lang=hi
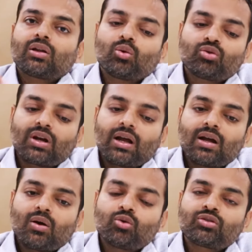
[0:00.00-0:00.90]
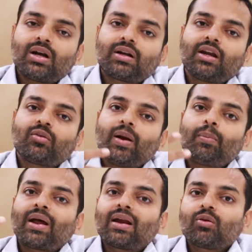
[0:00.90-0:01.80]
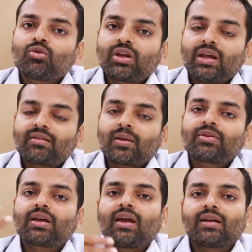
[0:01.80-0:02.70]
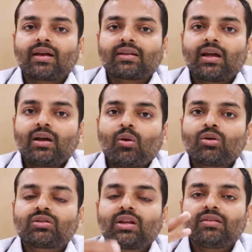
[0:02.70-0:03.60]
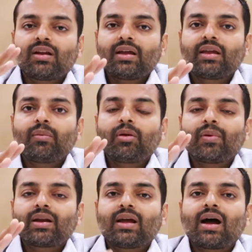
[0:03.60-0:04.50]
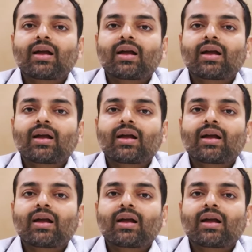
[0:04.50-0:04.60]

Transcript: दूसरा उसका ट्रीटमेंट प्लान उसके हिसाब से किया जाता है और तीसरा ये बीमारी